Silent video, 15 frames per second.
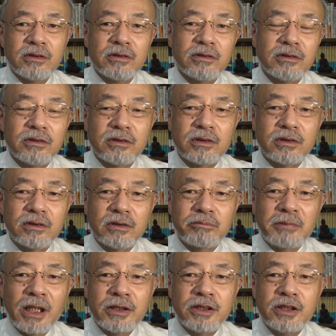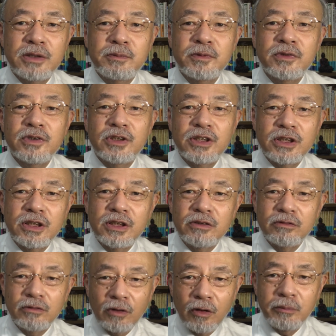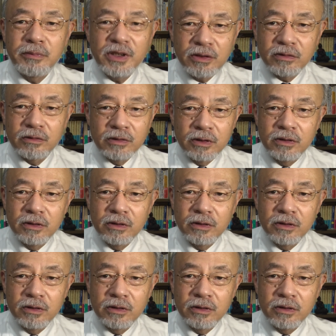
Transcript: うまあ、自分自身を見る、